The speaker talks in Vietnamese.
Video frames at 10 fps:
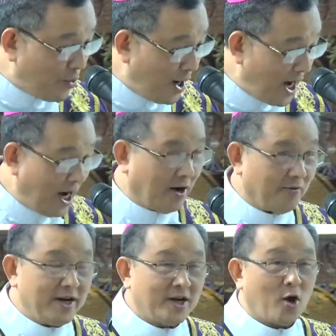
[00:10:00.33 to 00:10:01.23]
ở
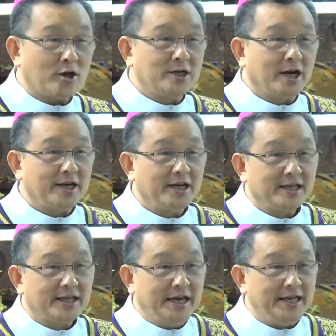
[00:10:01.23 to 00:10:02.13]
với con người
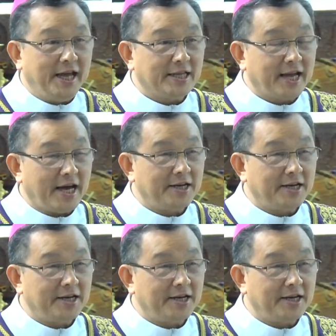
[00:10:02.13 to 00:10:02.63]
thì thiên thần